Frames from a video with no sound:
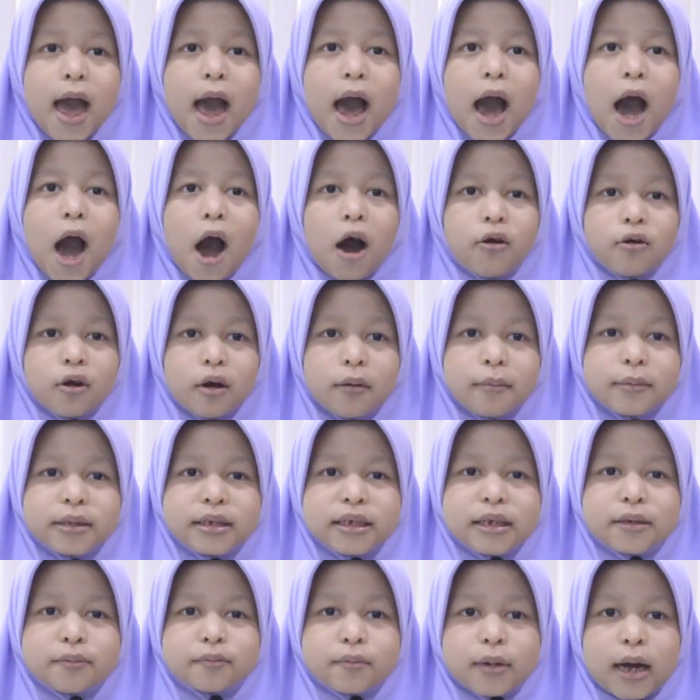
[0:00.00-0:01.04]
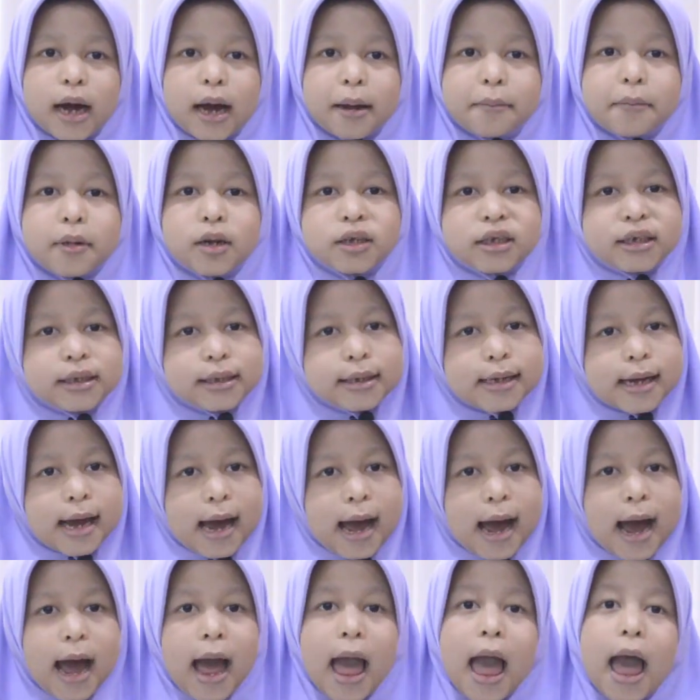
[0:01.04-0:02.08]
Allah menciptakan
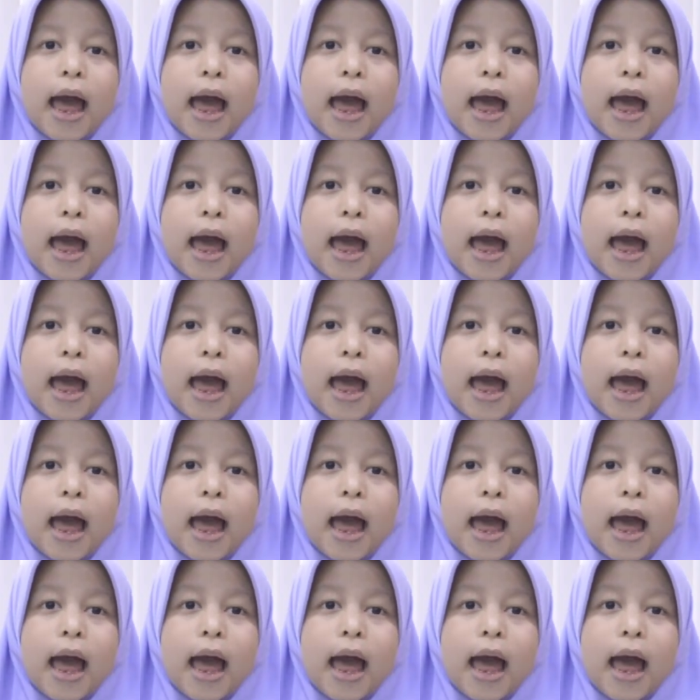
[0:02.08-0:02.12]
manusia